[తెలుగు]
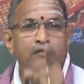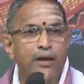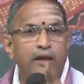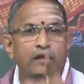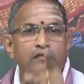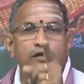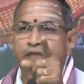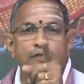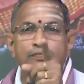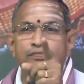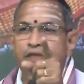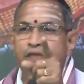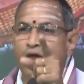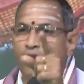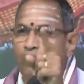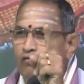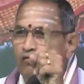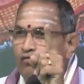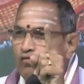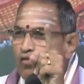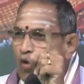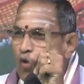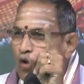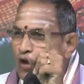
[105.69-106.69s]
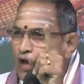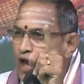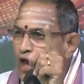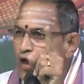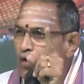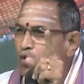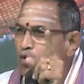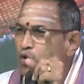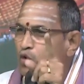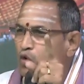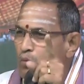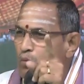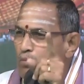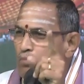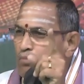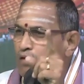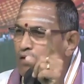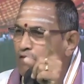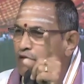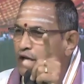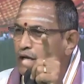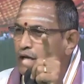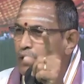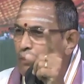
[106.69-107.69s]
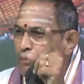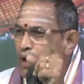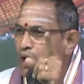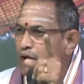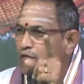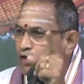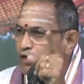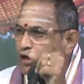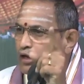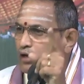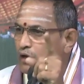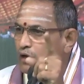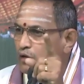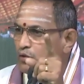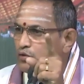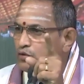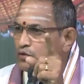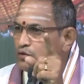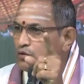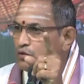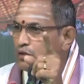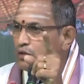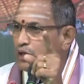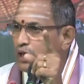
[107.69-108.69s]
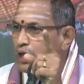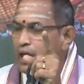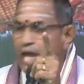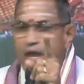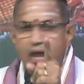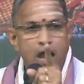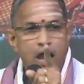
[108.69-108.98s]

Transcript: మనమందరం ఒకే కుటుంబం అన్న భావన కలుగుతుంది